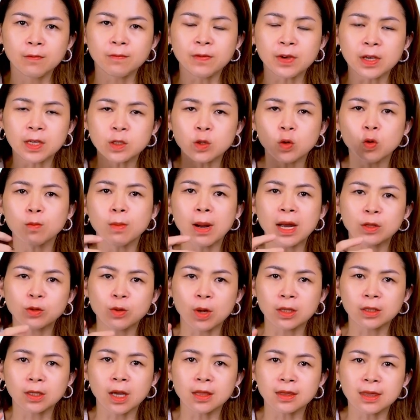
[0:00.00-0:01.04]
Ví dụ bài
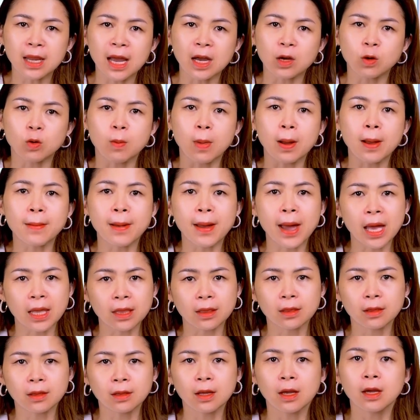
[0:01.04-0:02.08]
toán cân nặng của ba bạn
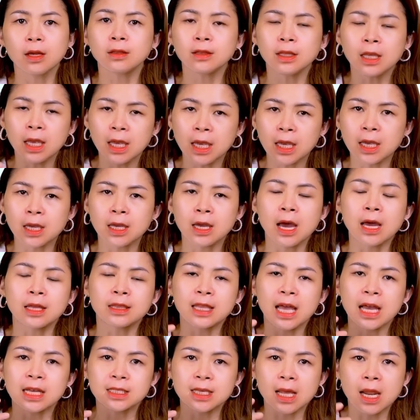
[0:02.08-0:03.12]
thì
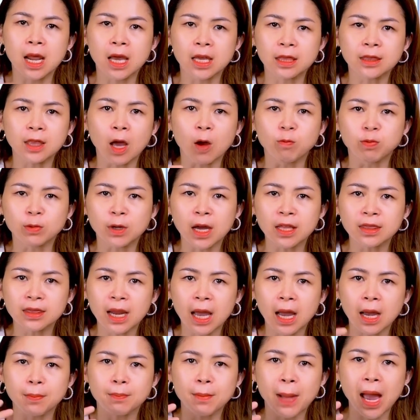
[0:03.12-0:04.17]
ta sẽ lấy tổng cân
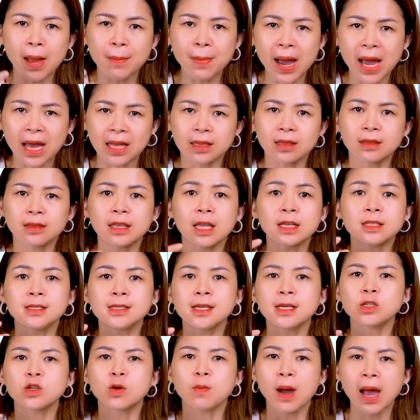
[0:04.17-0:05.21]
nặng ba bạn ta
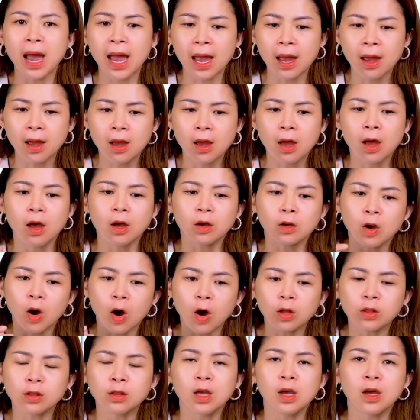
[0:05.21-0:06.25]
chia cho ba.
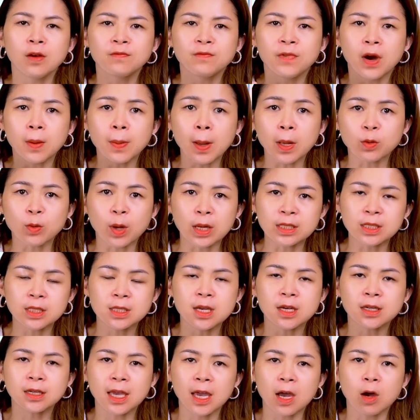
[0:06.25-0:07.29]
Còn với bài toán
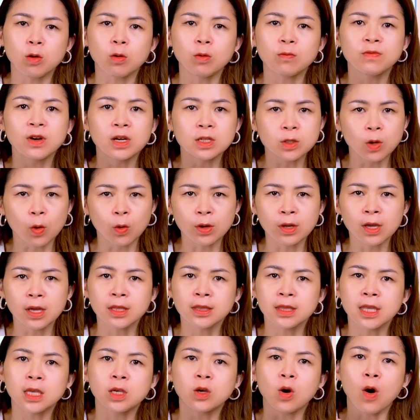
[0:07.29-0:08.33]
chia kẹo vừa rồi
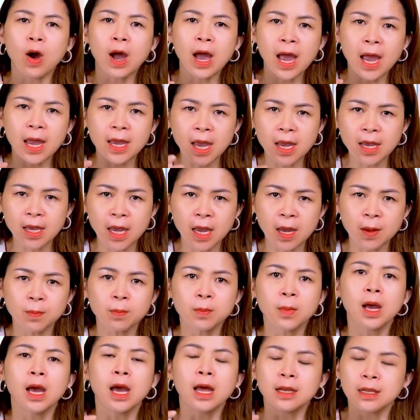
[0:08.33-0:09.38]
thì có hai anh em
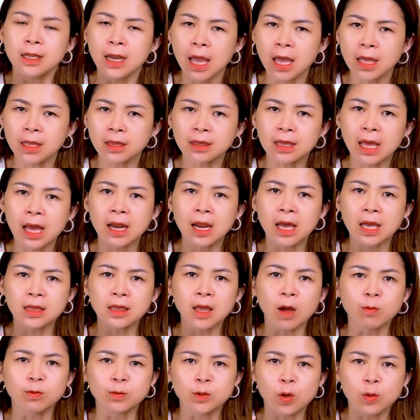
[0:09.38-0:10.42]
nên ta lấy
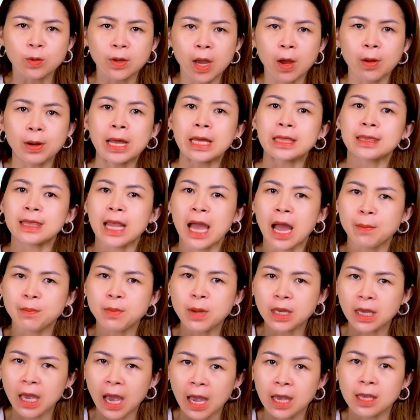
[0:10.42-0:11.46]
tổng số kẹo là tám
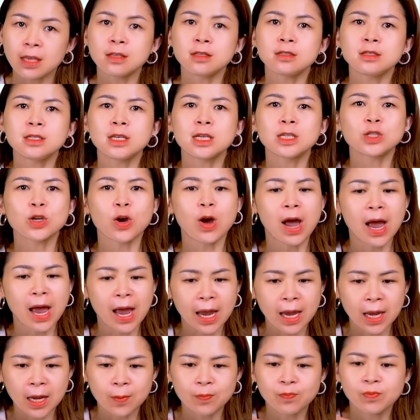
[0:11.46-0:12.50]
mươi cái chia cho
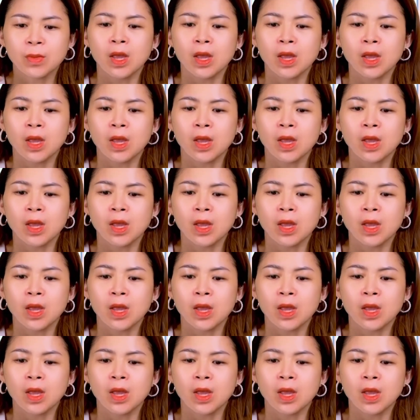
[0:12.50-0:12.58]
hai.